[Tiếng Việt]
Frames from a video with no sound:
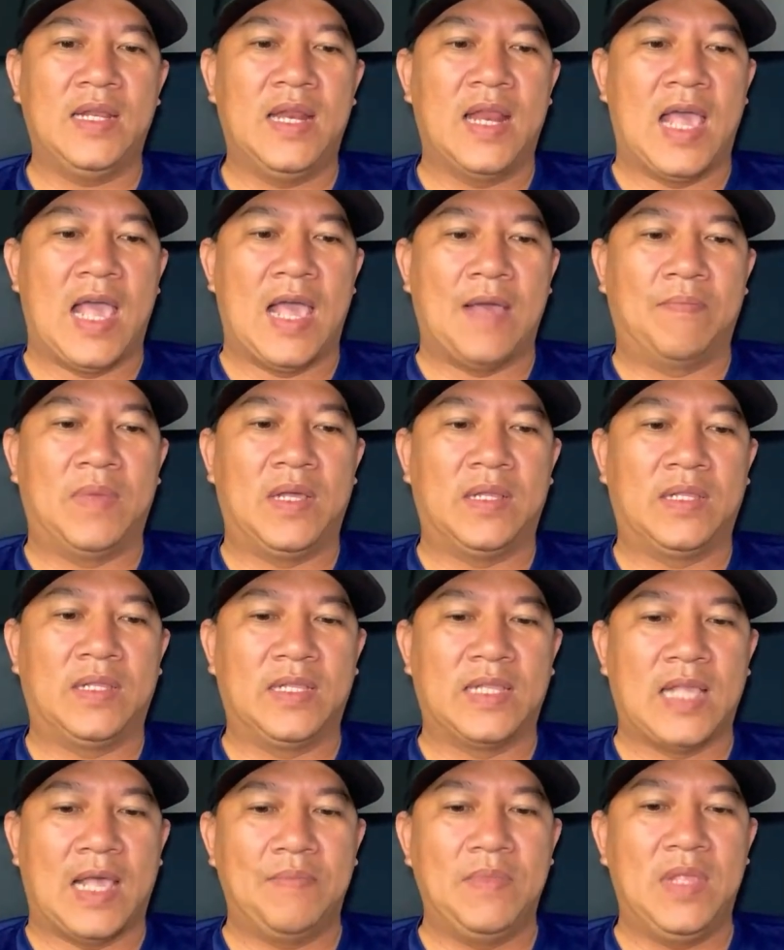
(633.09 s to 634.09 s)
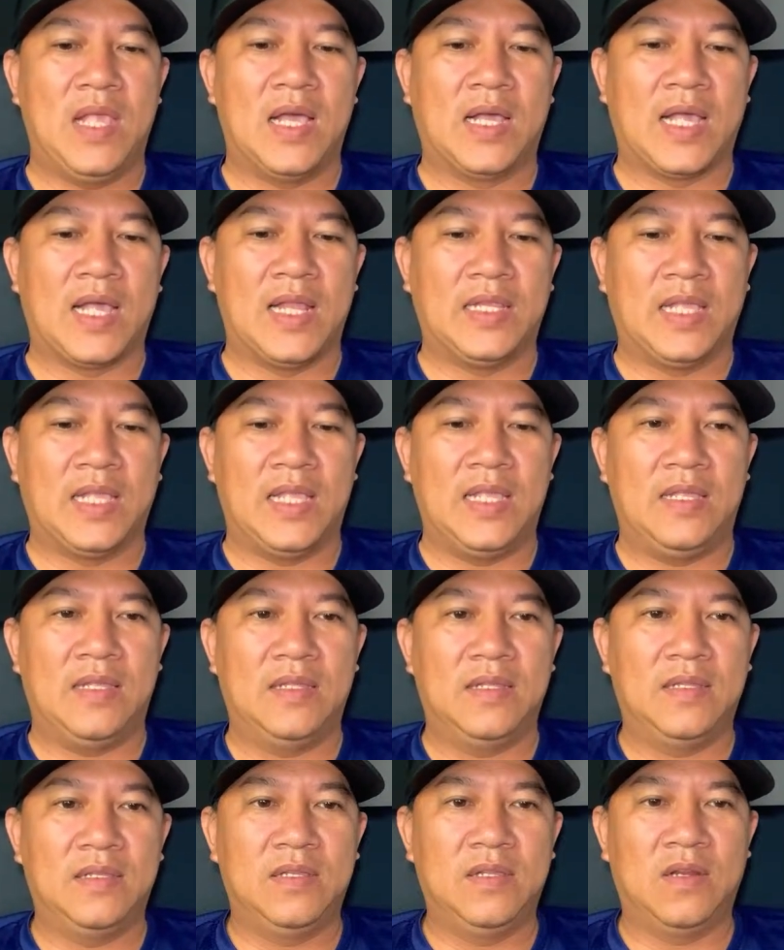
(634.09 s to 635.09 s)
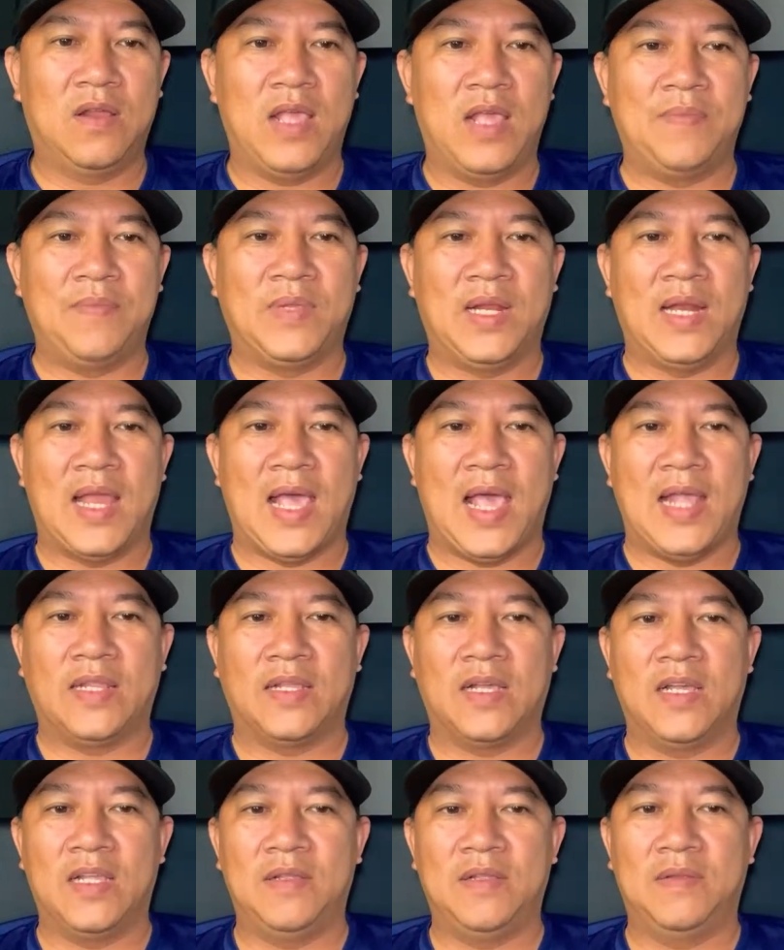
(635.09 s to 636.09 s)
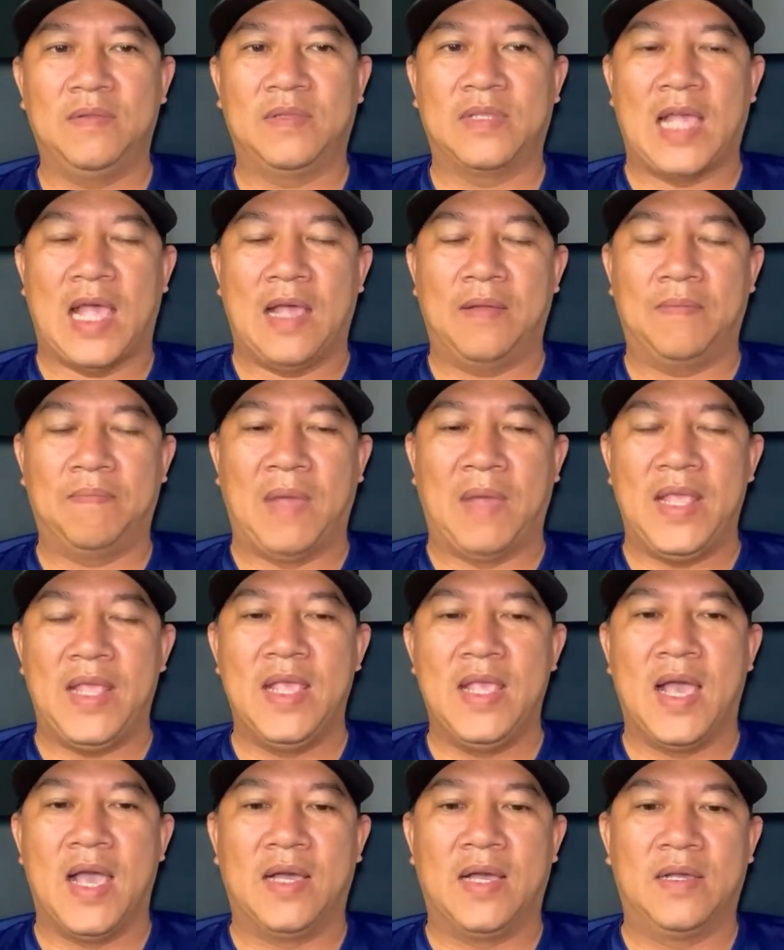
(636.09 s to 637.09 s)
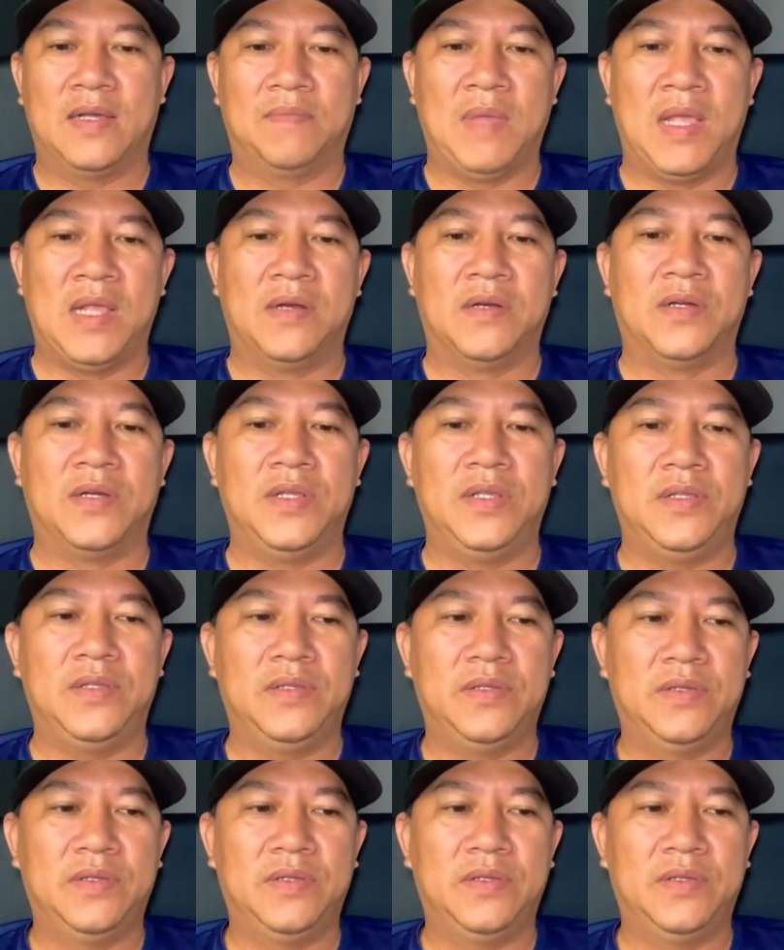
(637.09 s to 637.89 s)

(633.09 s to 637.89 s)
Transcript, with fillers: đi làm mà tới 8 giờ các anh chị do đó em sẽ like tới 7 giờ 7 rưỡi